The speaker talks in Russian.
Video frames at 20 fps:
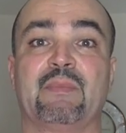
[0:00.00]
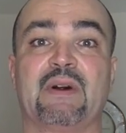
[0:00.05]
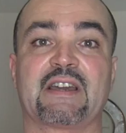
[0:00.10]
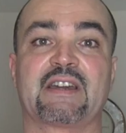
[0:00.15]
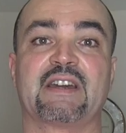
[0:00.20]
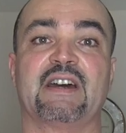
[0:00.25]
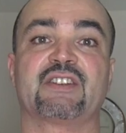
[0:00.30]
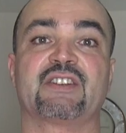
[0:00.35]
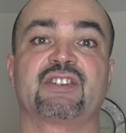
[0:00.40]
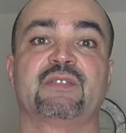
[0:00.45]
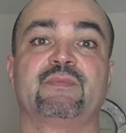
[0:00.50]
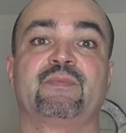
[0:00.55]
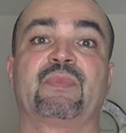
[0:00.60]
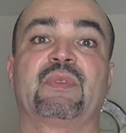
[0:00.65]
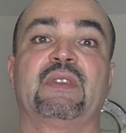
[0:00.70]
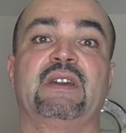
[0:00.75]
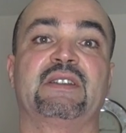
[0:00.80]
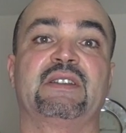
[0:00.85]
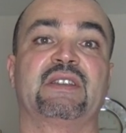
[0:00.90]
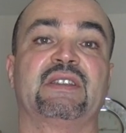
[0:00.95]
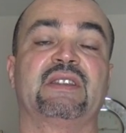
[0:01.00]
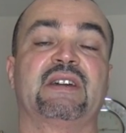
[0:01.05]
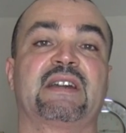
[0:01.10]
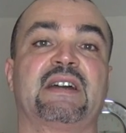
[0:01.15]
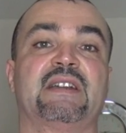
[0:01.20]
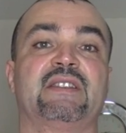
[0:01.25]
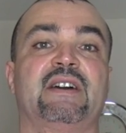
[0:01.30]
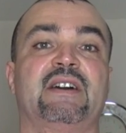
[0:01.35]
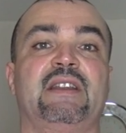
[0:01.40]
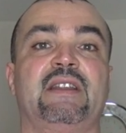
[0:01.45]
Покажем это на
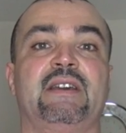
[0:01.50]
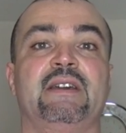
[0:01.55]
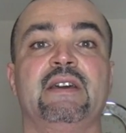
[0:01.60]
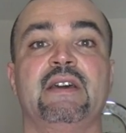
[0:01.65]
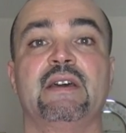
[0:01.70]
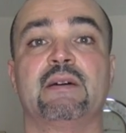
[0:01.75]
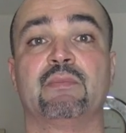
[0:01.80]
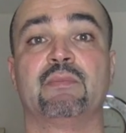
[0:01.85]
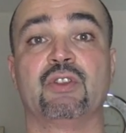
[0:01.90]
канале.